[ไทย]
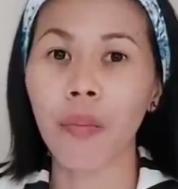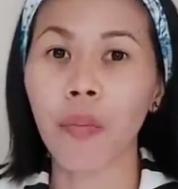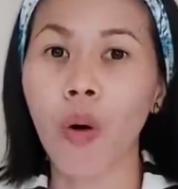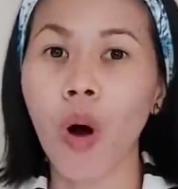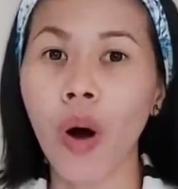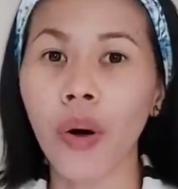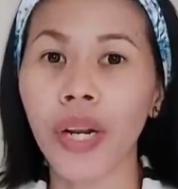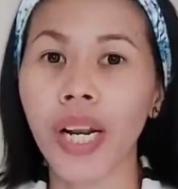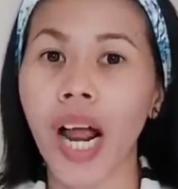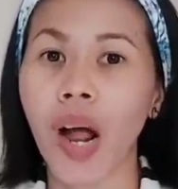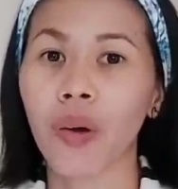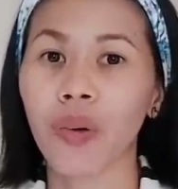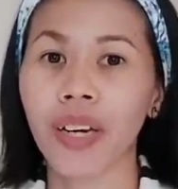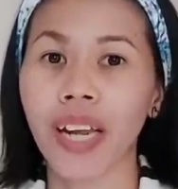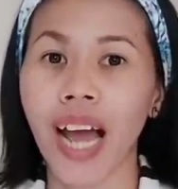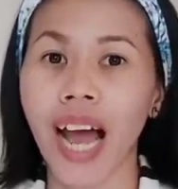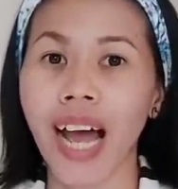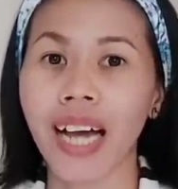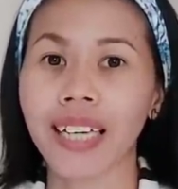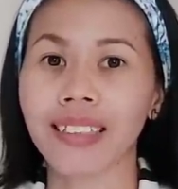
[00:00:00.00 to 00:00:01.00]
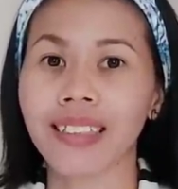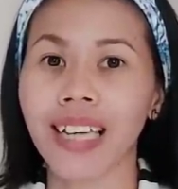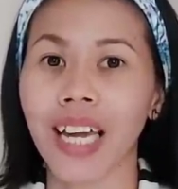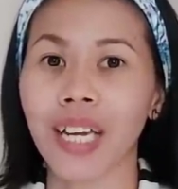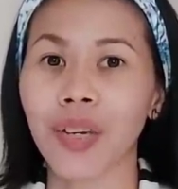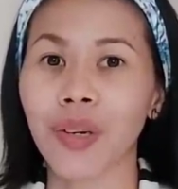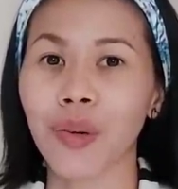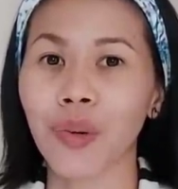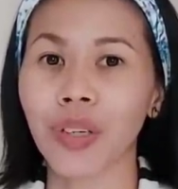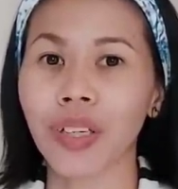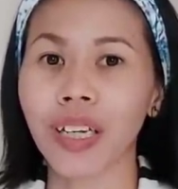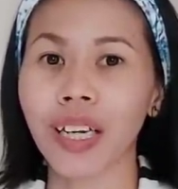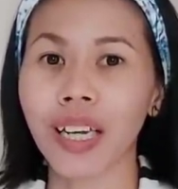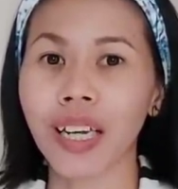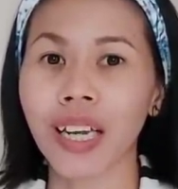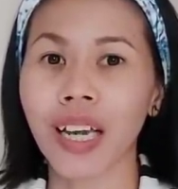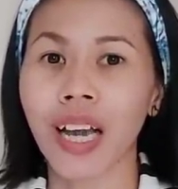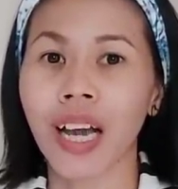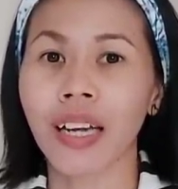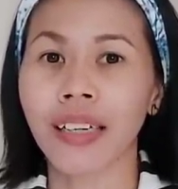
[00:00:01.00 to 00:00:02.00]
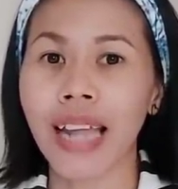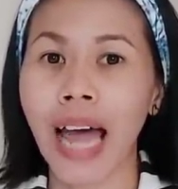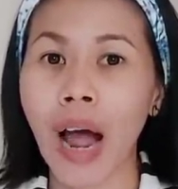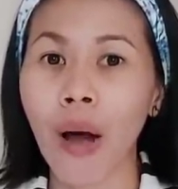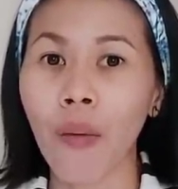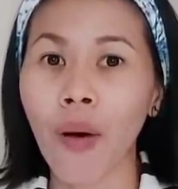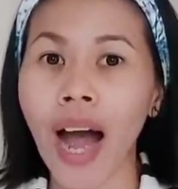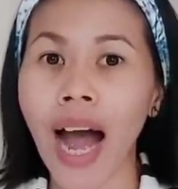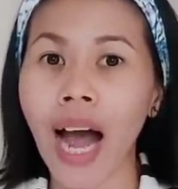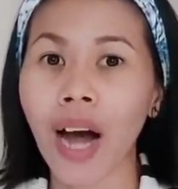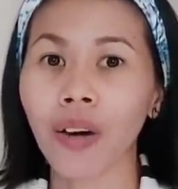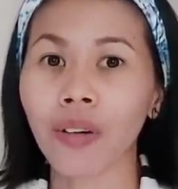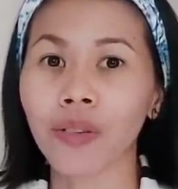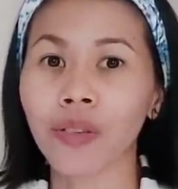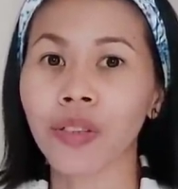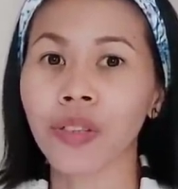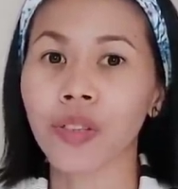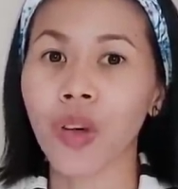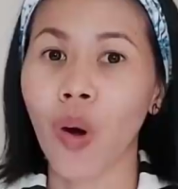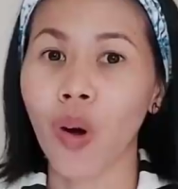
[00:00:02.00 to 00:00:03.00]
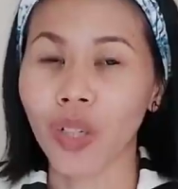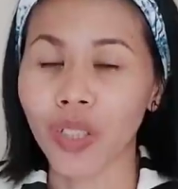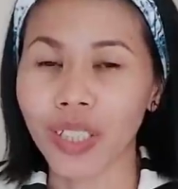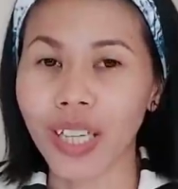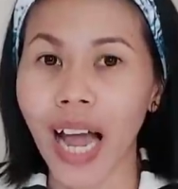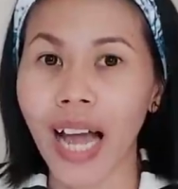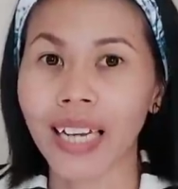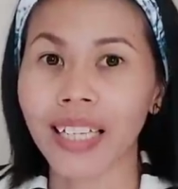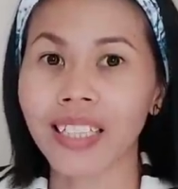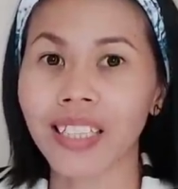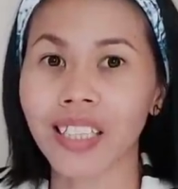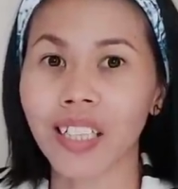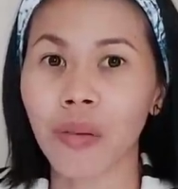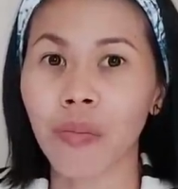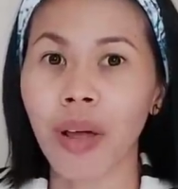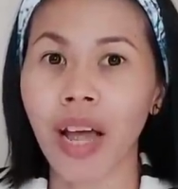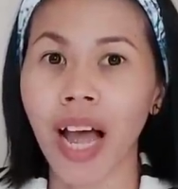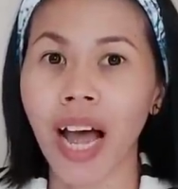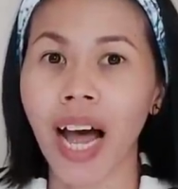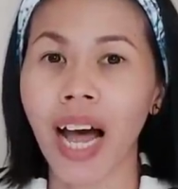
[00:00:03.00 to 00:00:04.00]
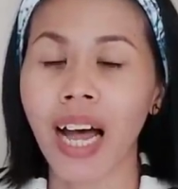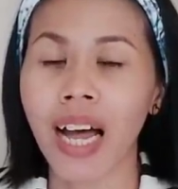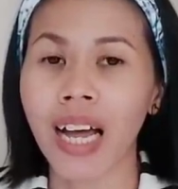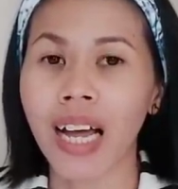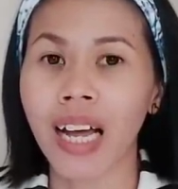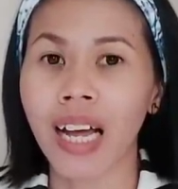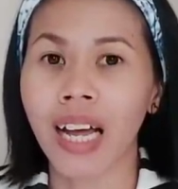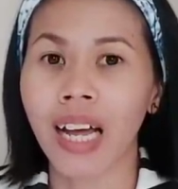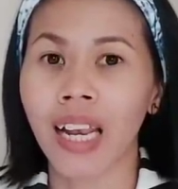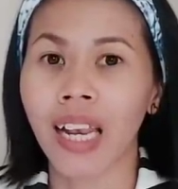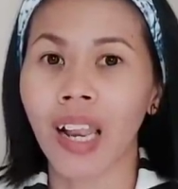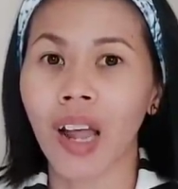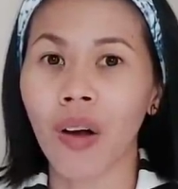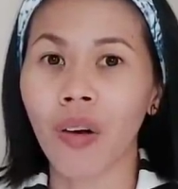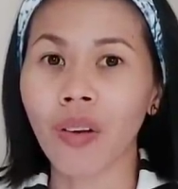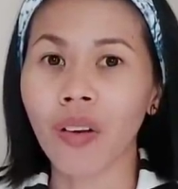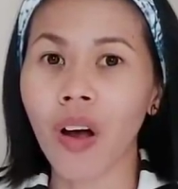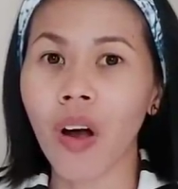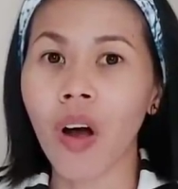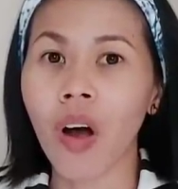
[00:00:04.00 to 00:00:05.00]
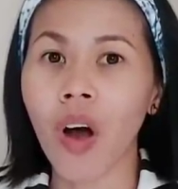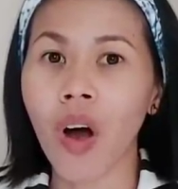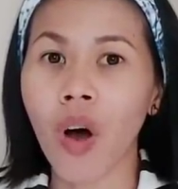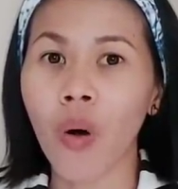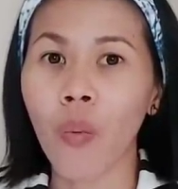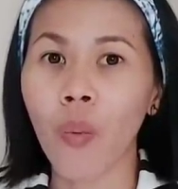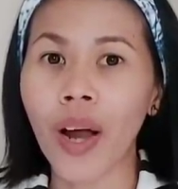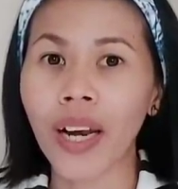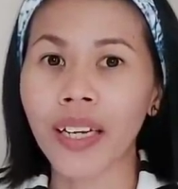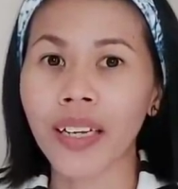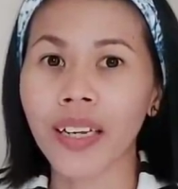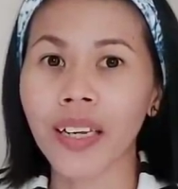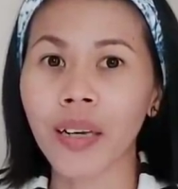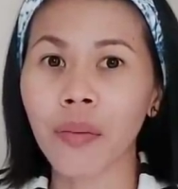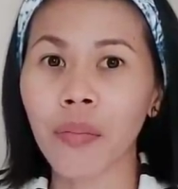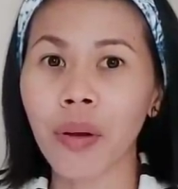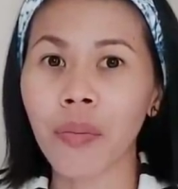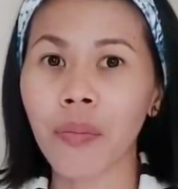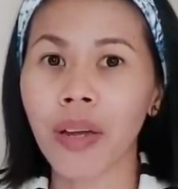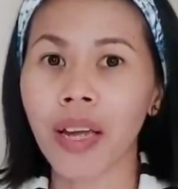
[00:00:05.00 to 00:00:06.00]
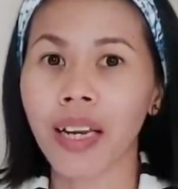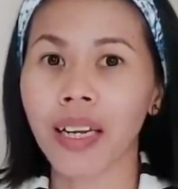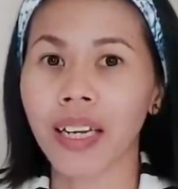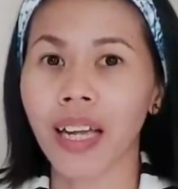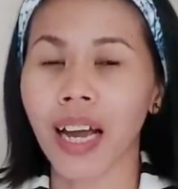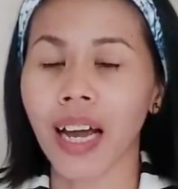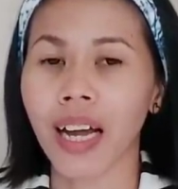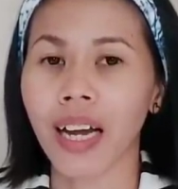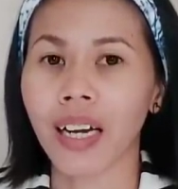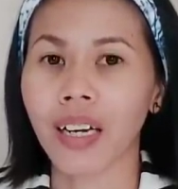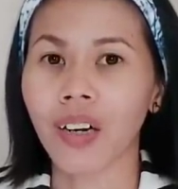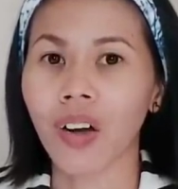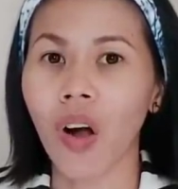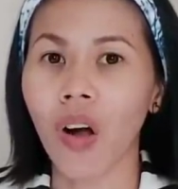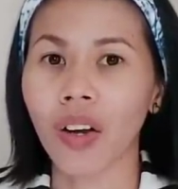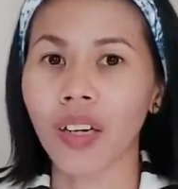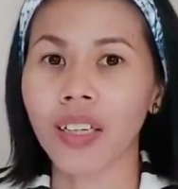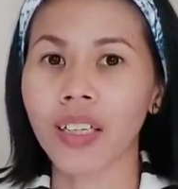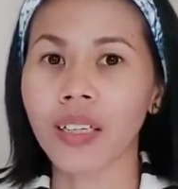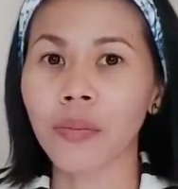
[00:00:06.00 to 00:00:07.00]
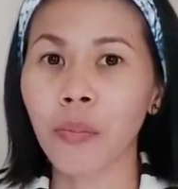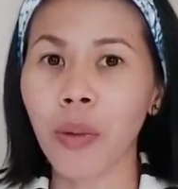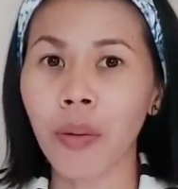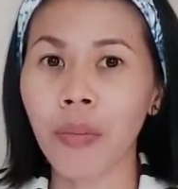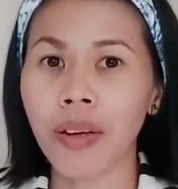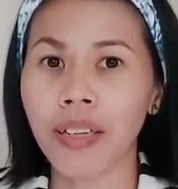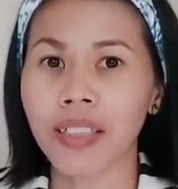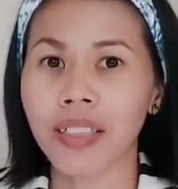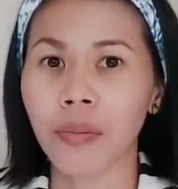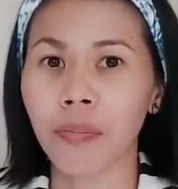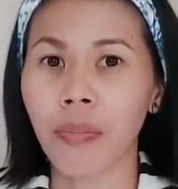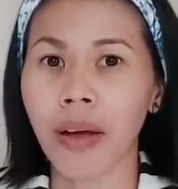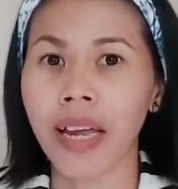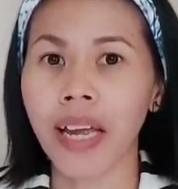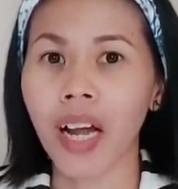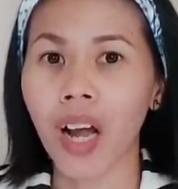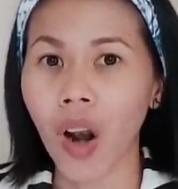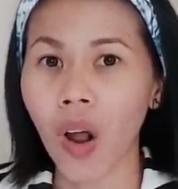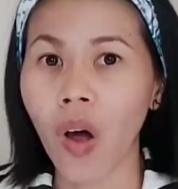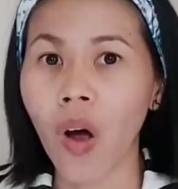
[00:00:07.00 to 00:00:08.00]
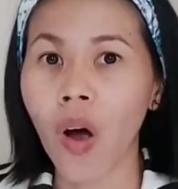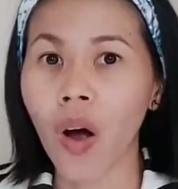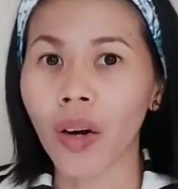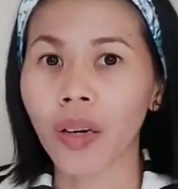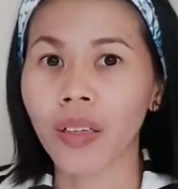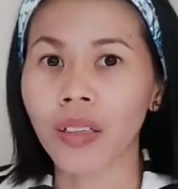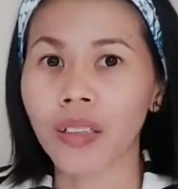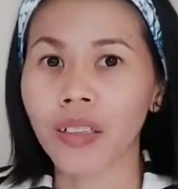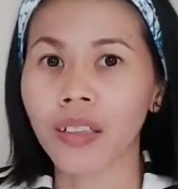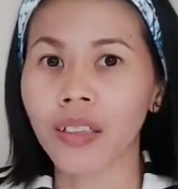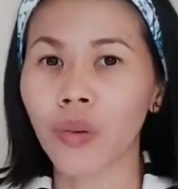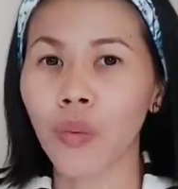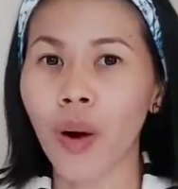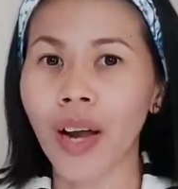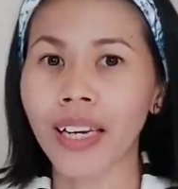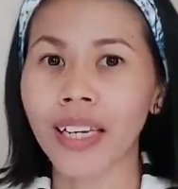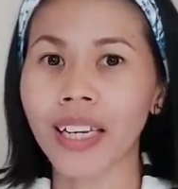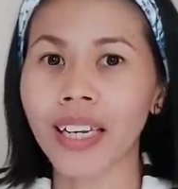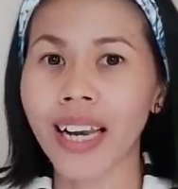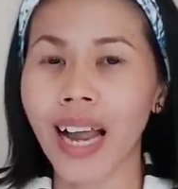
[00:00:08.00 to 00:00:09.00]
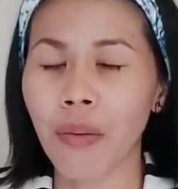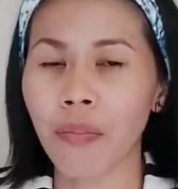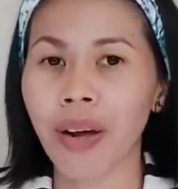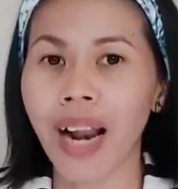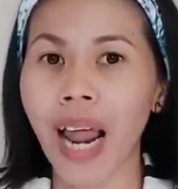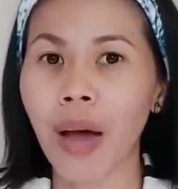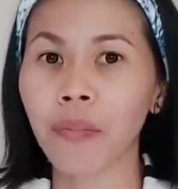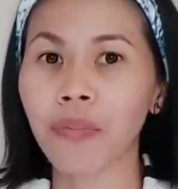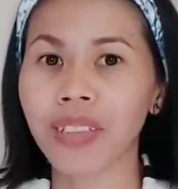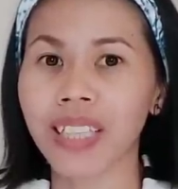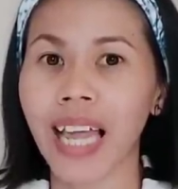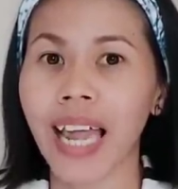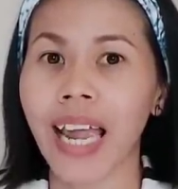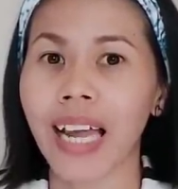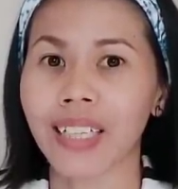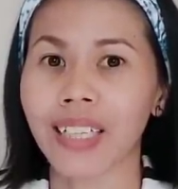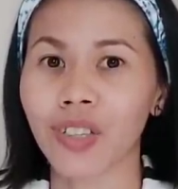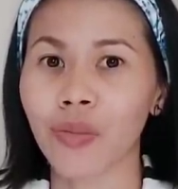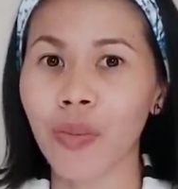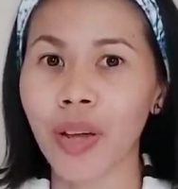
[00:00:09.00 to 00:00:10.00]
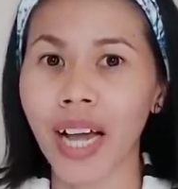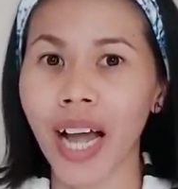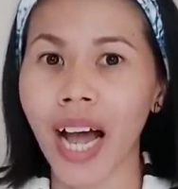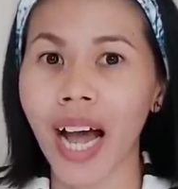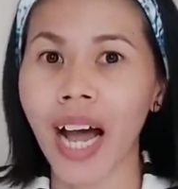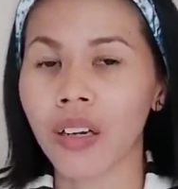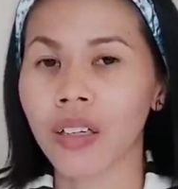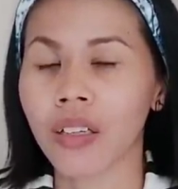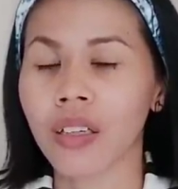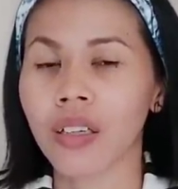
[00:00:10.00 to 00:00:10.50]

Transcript: คะพวกเราเนี่ยอาศัยอยู่ที่ทาวน์เฮาส์สองชั้นใช่ไหมคะ แล้วก็วันที่แม่เมย์เนี่ย ก่อนที่แม่เมย์จะไปคลอด คือวันที่น้ำคล่ำแตกใช่ไหมคะ